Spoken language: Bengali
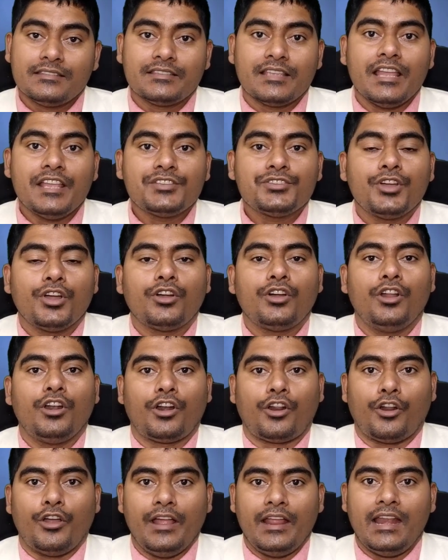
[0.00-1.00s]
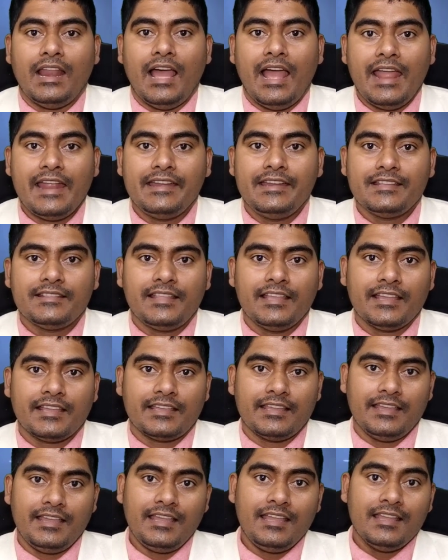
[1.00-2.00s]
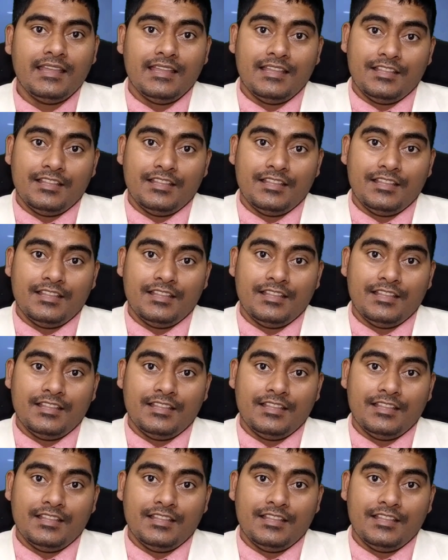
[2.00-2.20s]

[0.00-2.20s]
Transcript: সেই সকল রয়্যাল আইডি থেকে